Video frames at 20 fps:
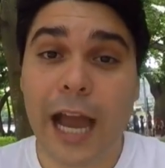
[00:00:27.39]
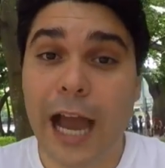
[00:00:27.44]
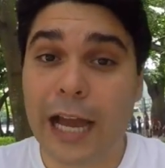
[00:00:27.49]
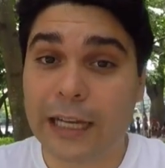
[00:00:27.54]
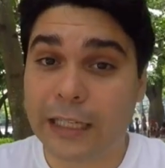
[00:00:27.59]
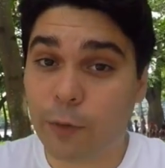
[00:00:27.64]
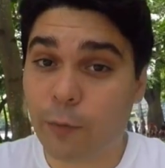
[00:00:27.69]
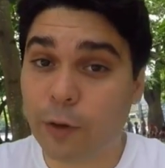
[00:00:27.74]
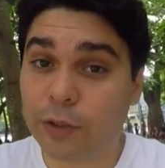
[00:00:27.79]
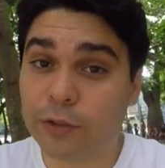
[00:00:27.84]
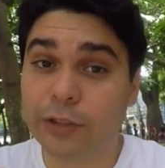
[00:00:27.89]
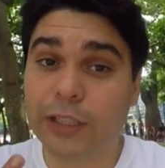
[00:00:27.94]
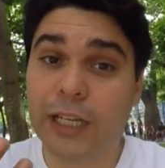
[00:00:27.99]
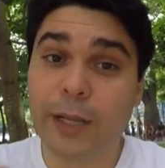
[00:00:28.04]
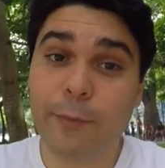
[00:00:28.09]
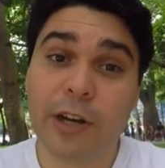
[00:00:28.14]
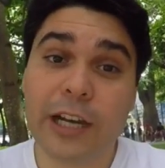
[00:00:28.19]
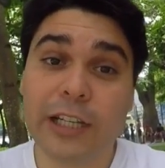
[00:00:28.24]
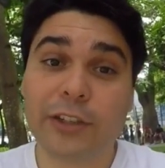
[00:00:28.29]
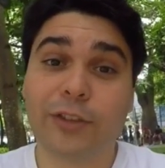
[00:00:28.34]
a que cuando
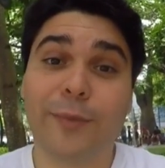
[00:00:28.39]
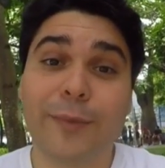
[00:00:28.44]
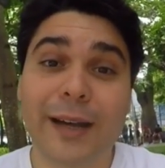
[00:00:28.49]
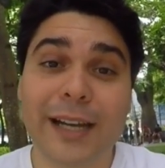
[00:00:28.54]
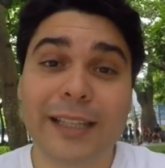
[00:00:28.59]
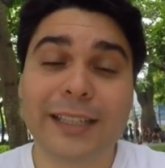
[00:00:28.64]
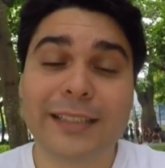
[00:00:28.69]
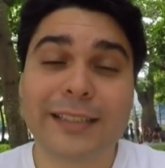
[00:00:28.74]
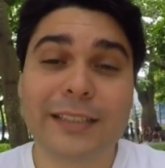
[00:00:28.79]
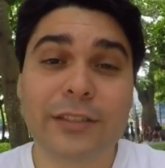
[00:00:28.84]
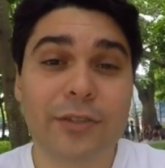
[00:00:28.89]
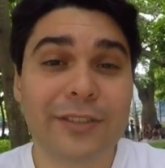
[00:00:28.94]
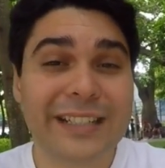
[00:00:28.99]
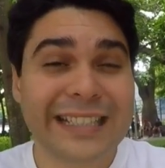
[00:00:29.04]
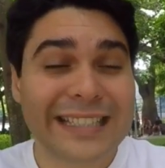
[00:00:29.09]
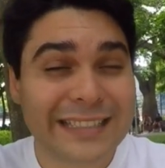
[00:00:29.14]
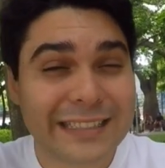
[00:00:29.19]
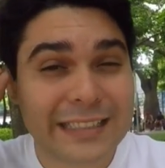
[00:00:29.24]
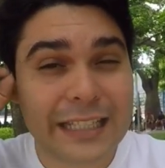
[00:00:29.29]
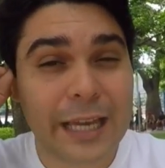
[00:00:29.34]
tenemos que tomar decisiones
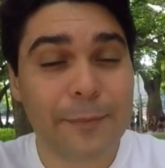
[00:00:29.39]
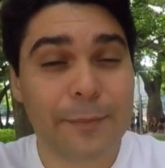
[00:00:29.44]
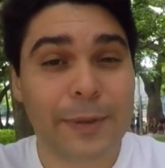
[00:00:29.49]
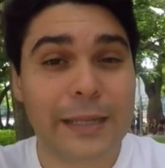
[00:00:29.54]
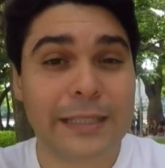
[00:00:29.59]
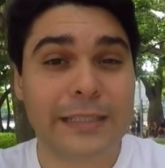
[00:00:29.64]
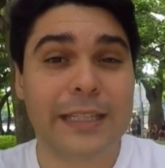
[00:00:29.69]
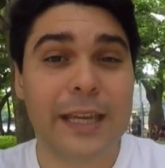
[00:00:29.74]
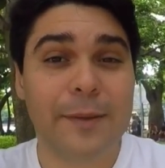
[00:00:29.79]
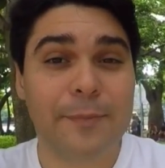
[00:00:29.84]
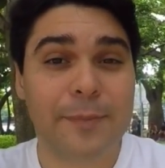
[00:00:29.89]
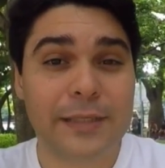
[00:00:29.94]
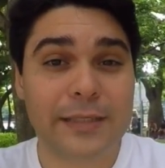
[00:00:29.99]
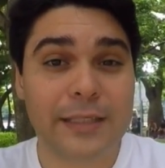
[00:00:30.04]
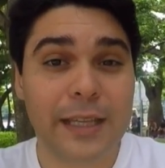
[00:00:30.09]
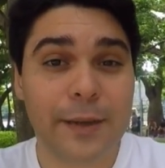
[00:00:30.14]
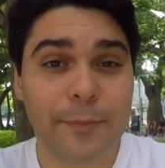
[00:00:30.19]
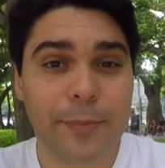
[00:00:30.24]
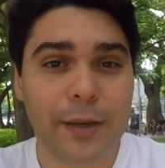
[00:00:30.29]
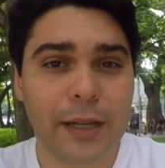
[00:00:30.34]
siempre, siempre,
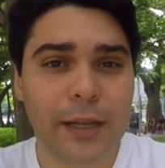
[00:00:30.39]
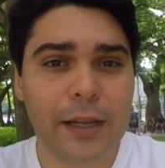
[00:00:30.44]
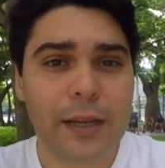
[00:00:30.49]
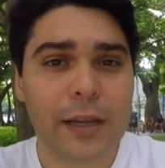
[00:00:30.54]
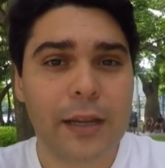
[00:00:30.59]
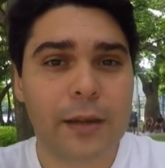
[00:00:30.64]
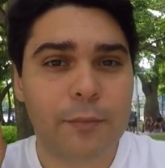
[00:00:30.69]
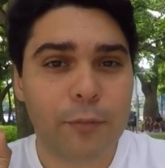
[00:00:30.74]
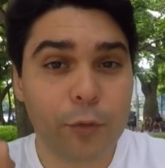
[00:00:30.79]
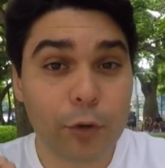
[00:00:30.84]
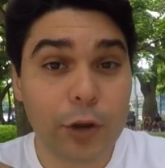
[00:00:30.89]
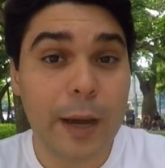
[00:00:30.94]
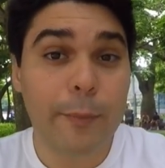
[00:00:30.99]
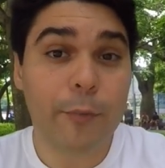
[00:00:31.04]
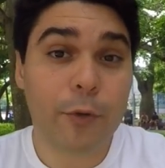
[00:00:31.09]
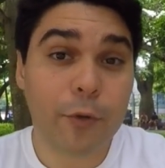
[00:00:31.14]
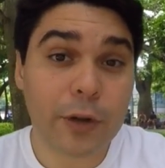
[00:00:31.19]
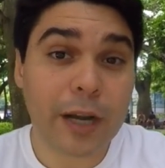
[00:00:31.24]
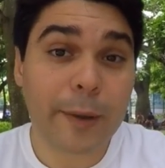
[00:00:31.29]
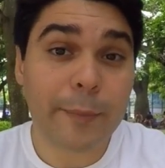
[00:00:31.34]
siempre
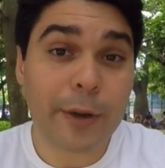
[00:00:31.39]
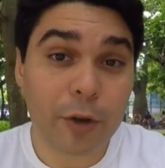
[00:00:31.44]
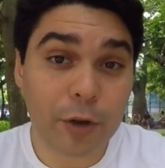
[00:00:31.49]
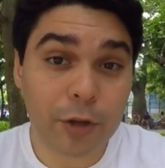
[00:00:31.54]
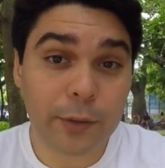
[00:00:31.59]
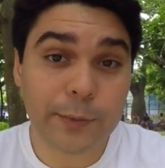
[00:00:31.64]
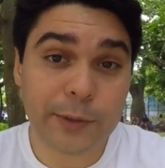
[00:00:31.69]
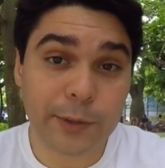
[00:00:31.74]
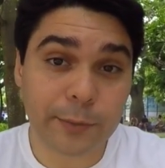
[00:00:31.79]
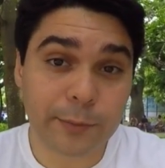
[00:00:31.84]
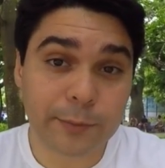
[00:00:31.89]
buscamos una mejor opción.